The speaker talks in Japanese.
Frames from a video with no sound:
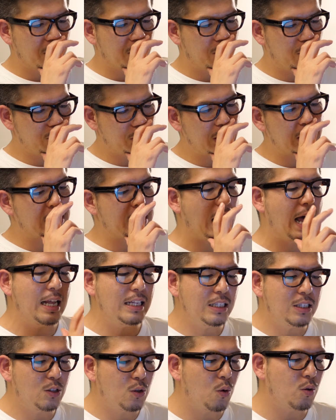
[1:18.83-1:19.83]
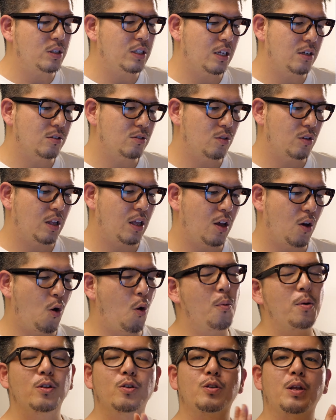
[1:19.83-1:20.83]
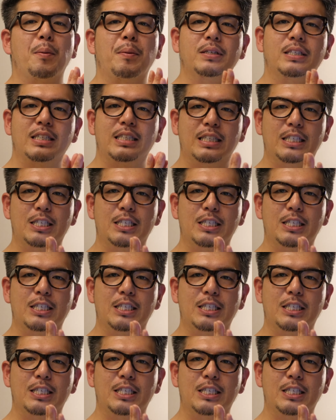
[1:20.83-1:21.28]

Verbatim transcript: そしてさん等になるんですよね。おめでとうございます。